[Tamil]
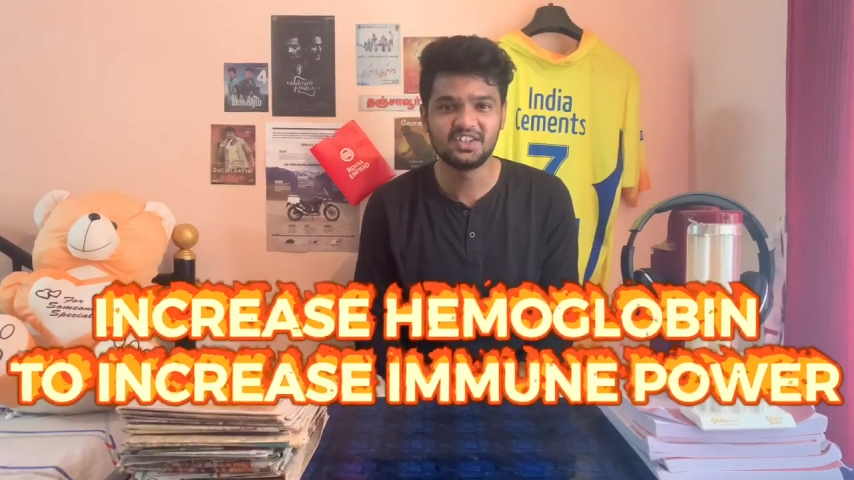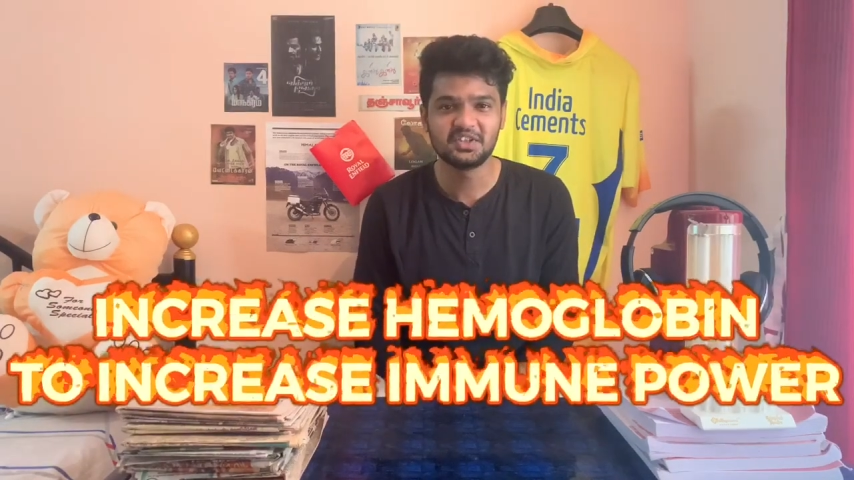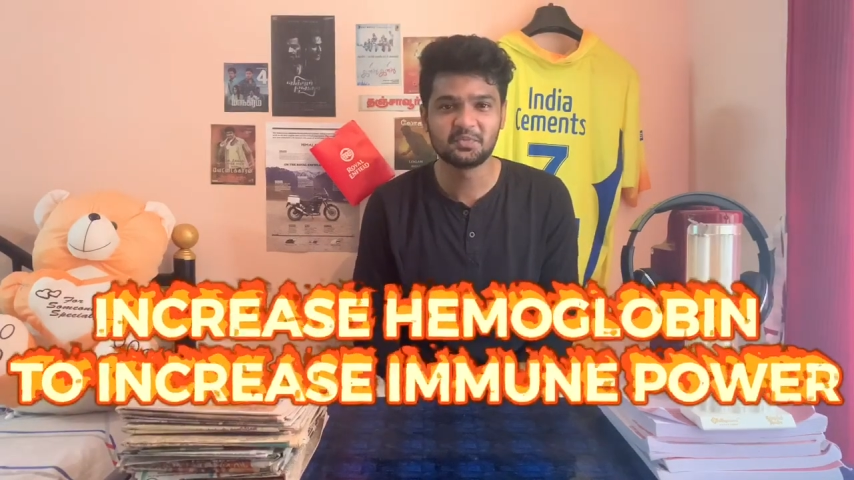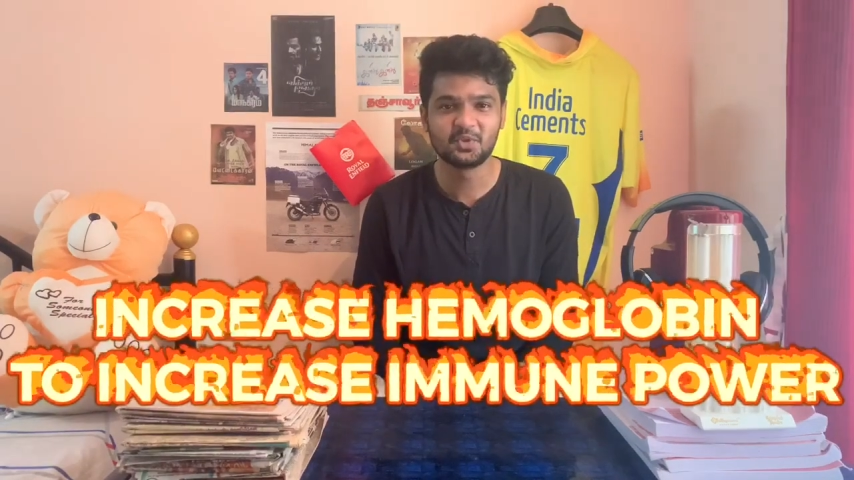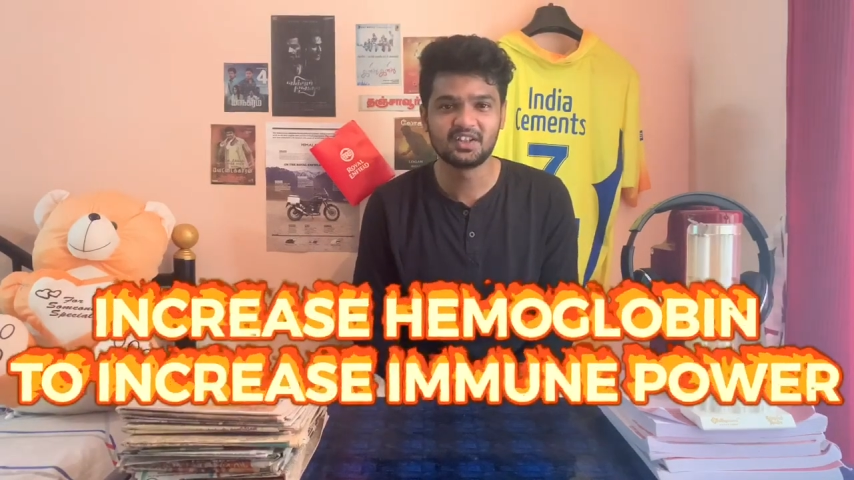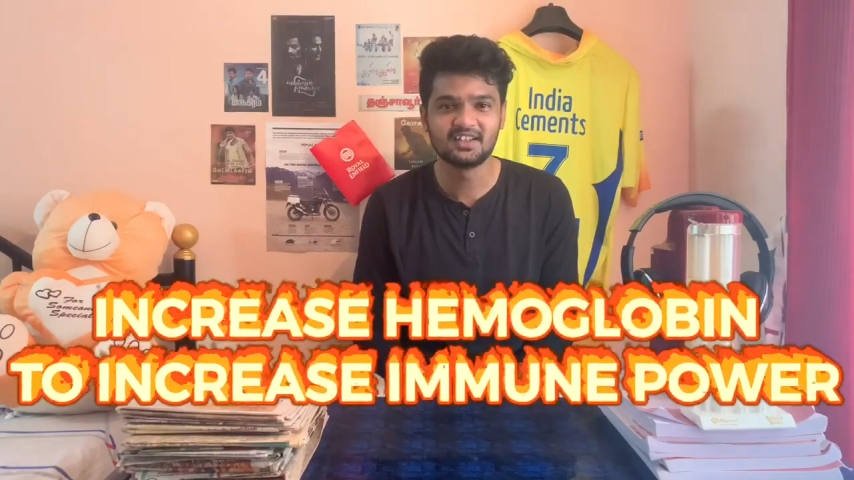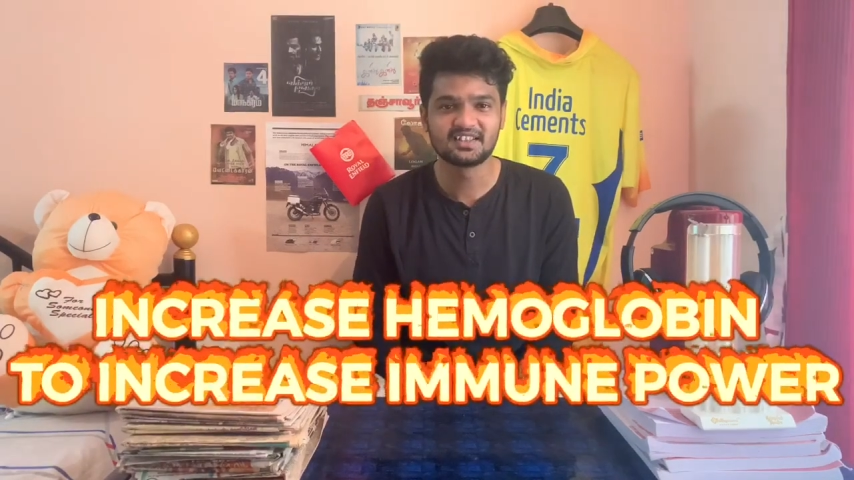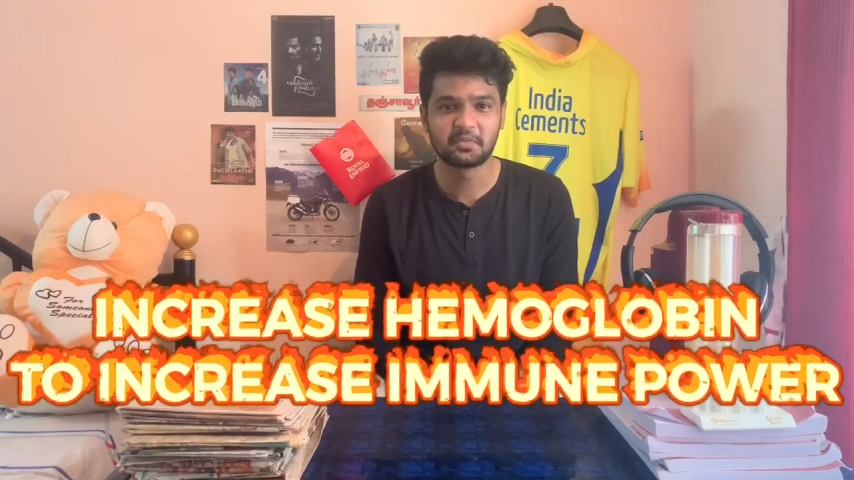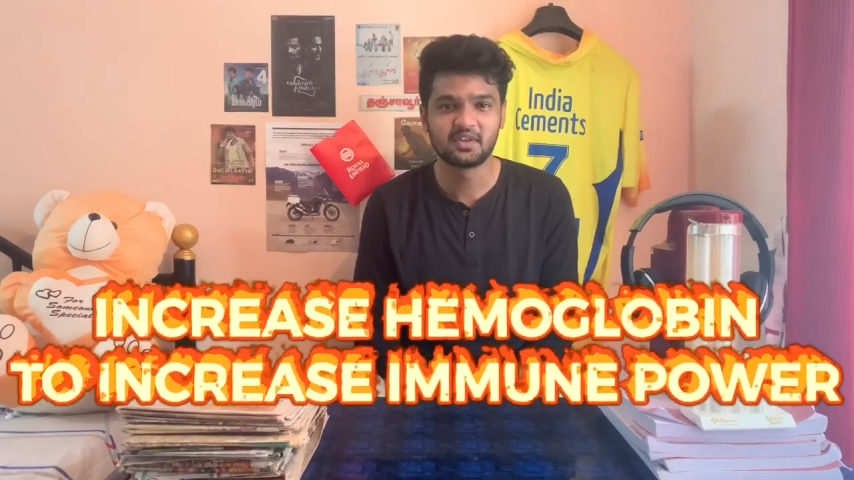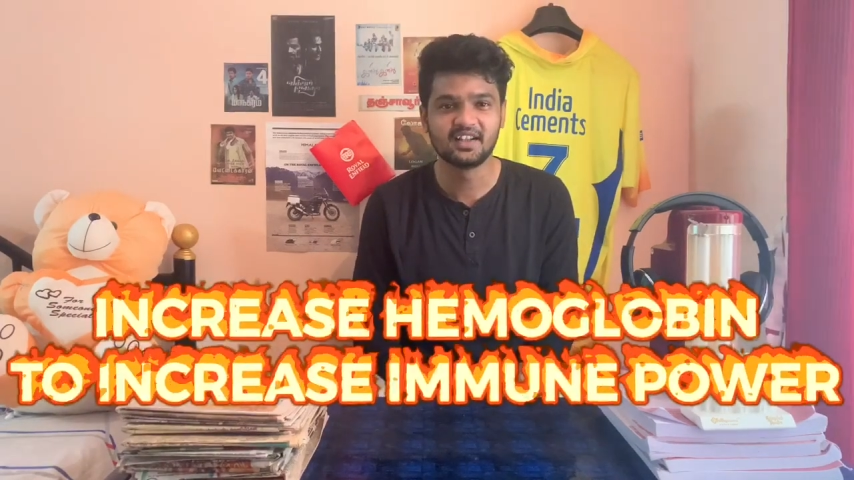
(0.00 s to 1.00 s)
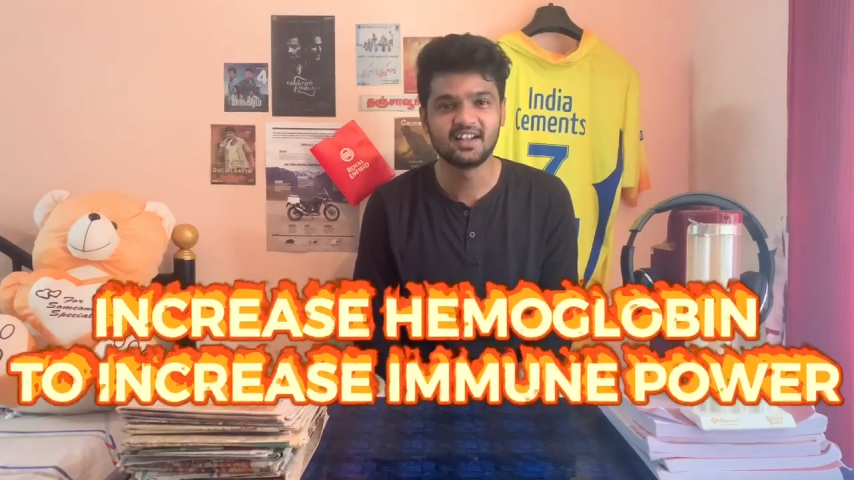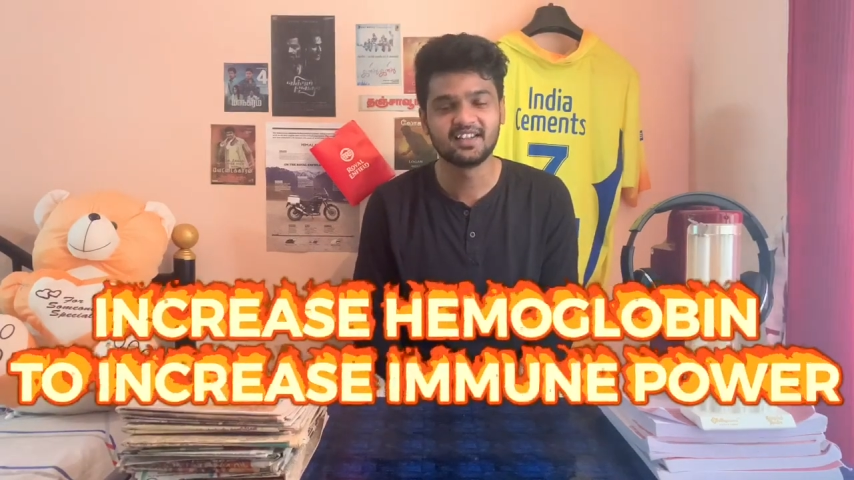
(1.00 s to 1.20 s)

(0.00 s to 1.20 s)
இஞ்சியும் போட்டு சாப்பிடுங்க